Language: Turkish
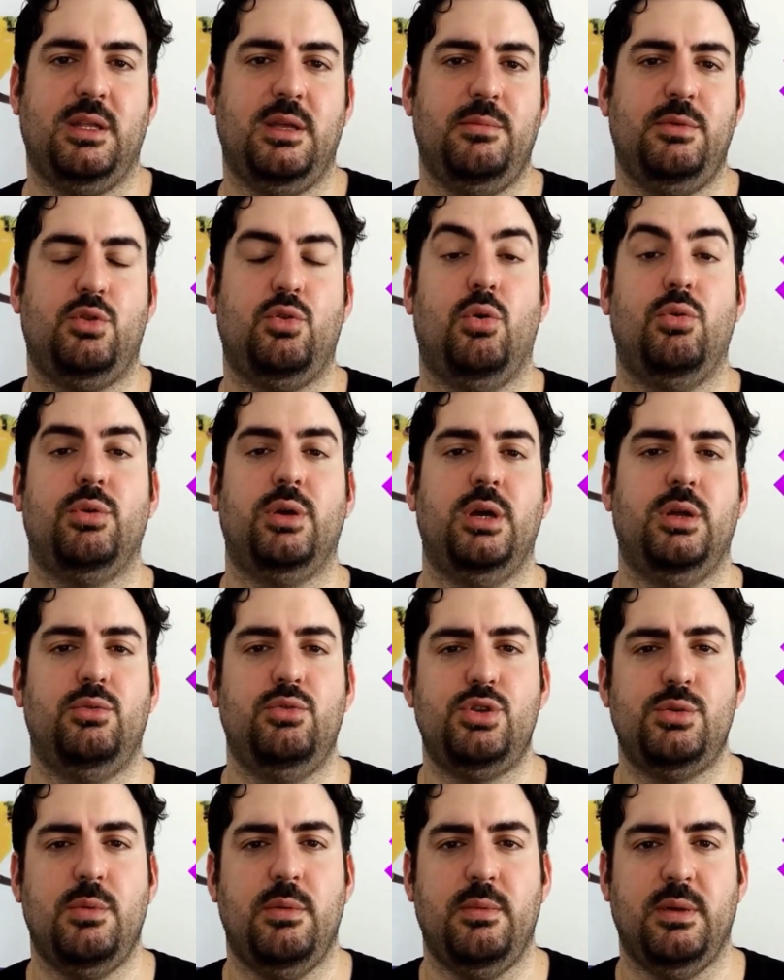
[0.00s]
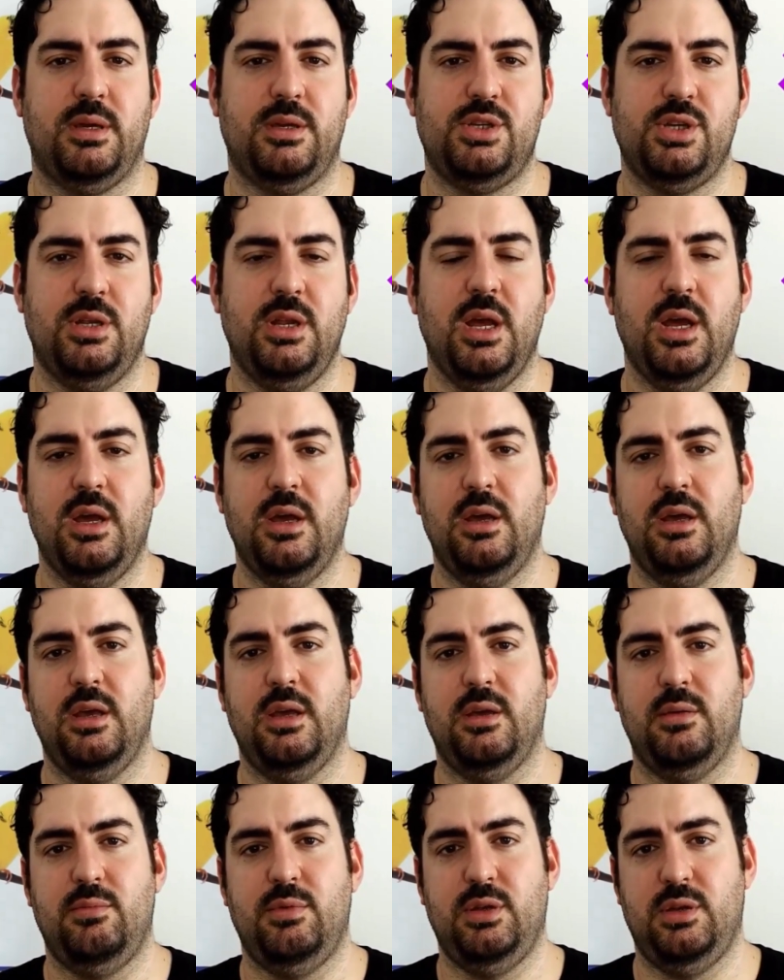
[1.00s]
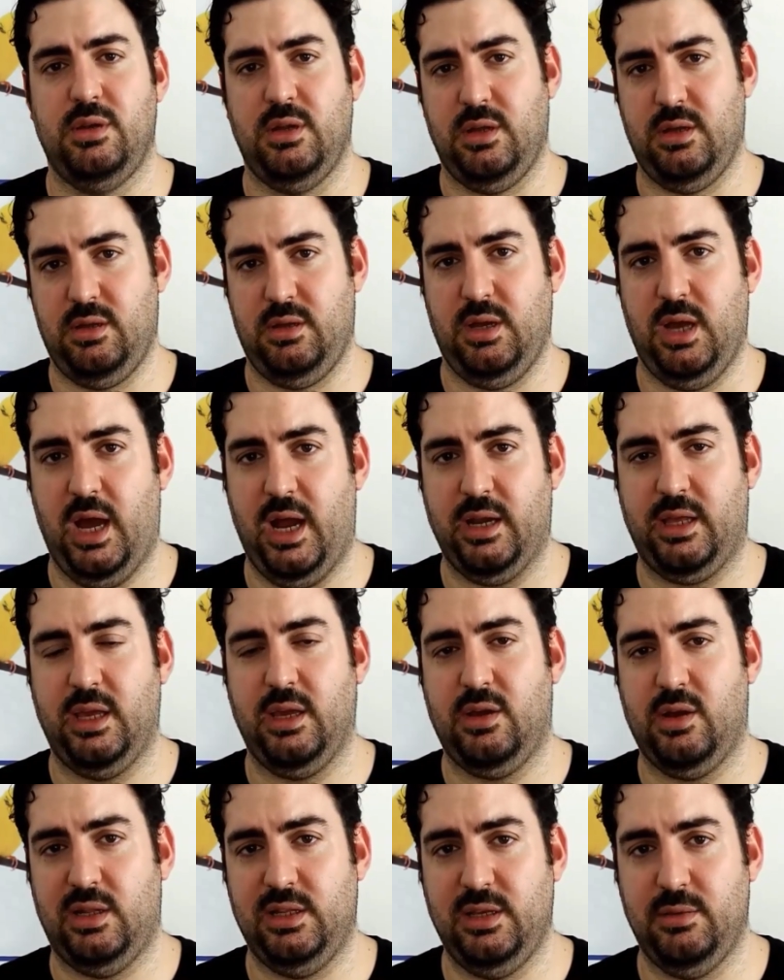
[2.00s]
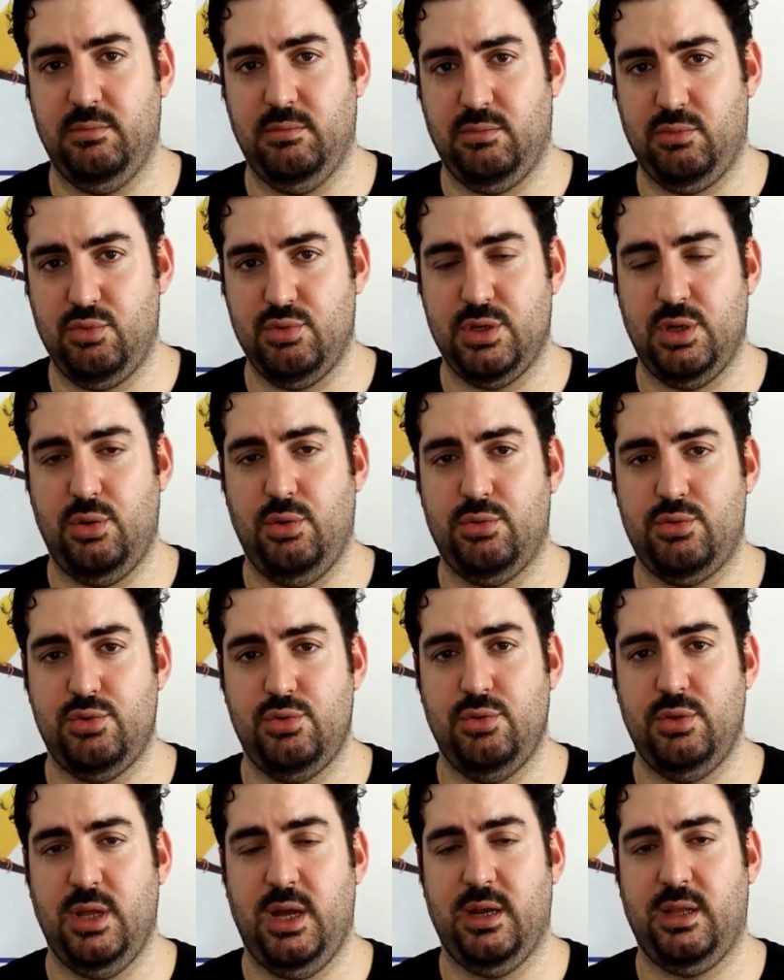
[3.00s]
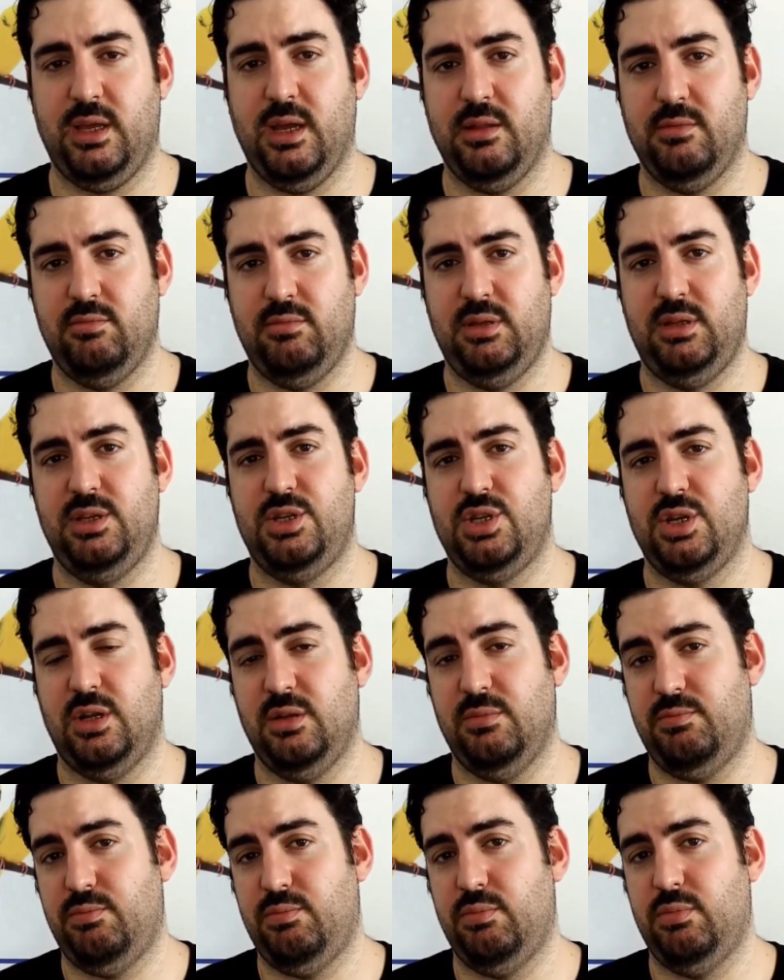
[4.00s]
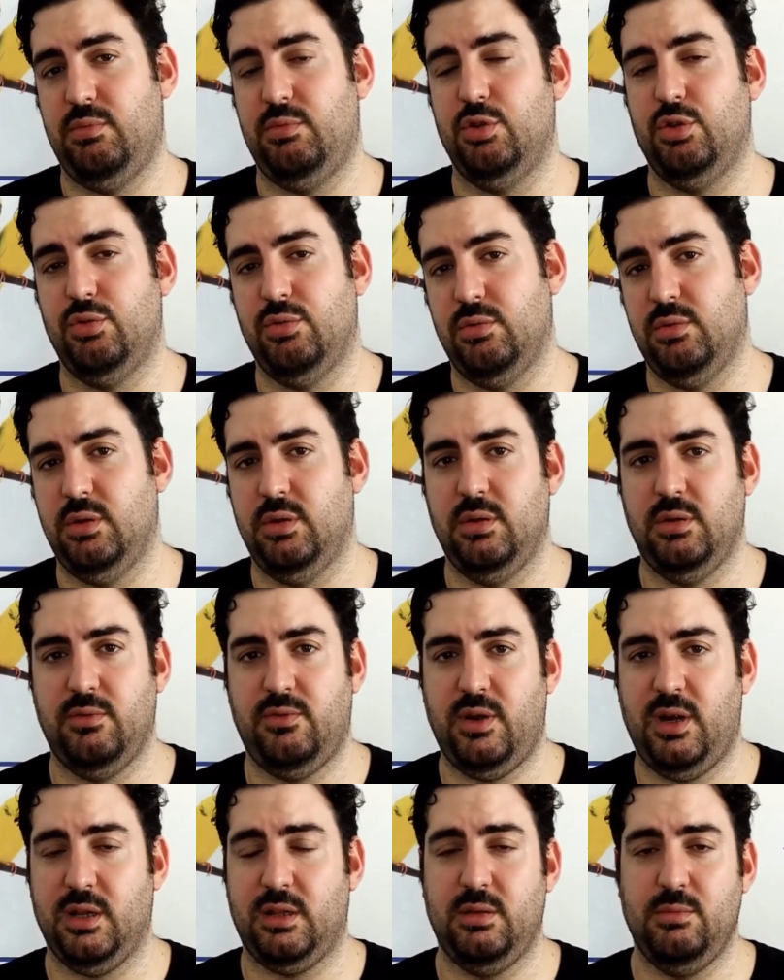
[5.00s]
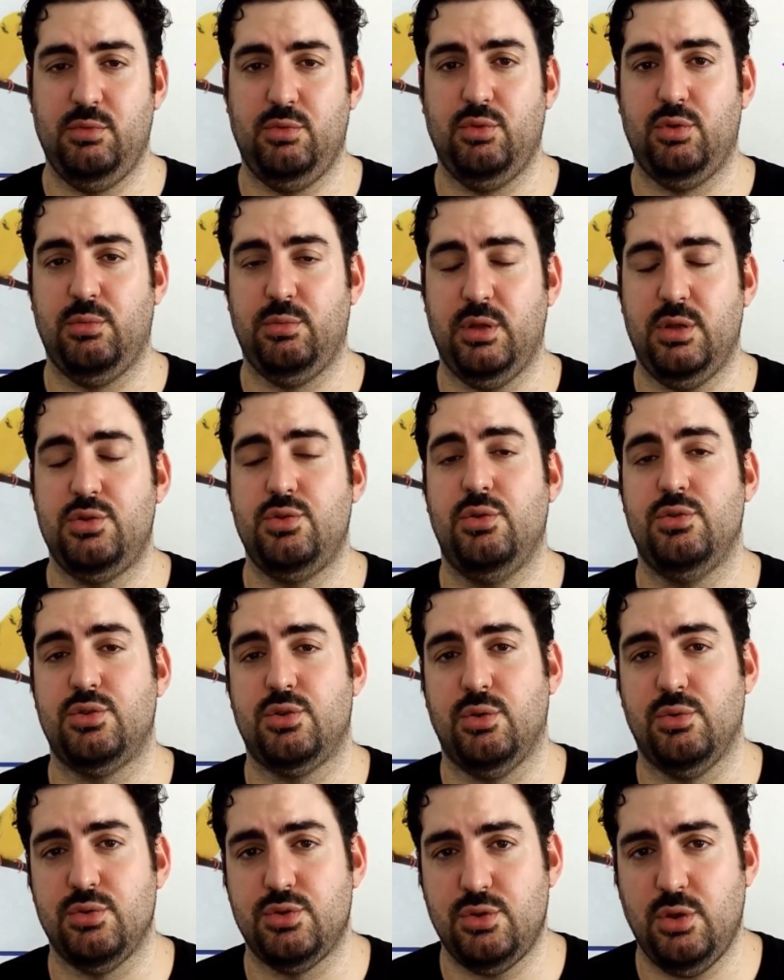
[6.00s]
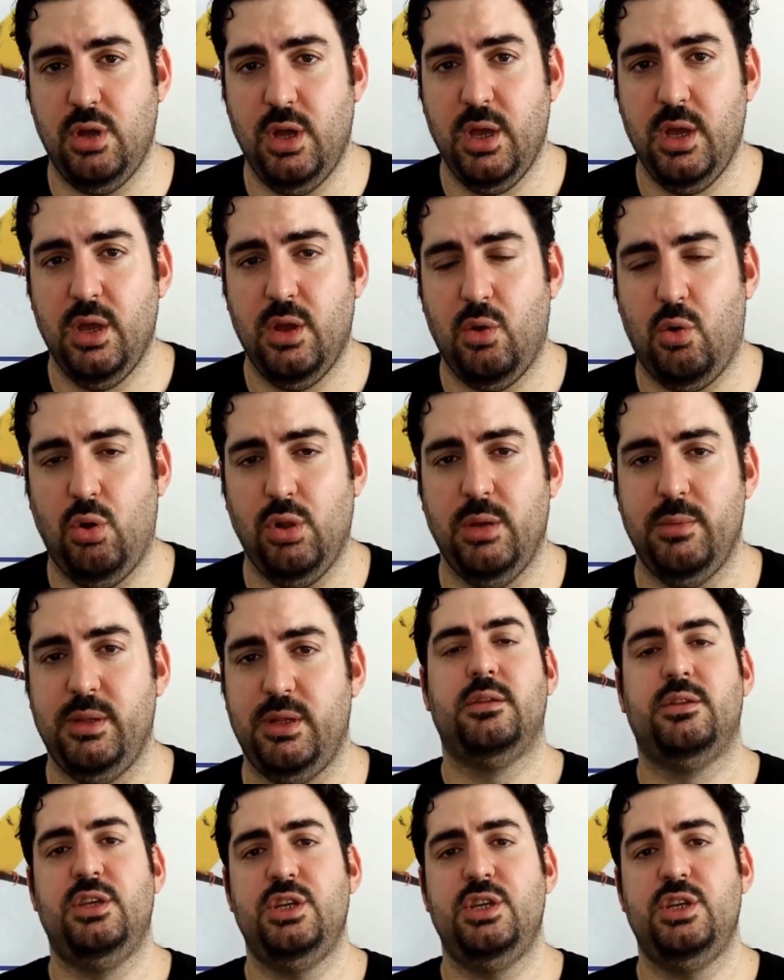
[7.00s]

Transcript: ya da bir tongaya düşmemek için e, bir e, erkek alayım güzel ötsün derken bir dişi alıp bunun e, farklı bir durumda söz konusu olabilir.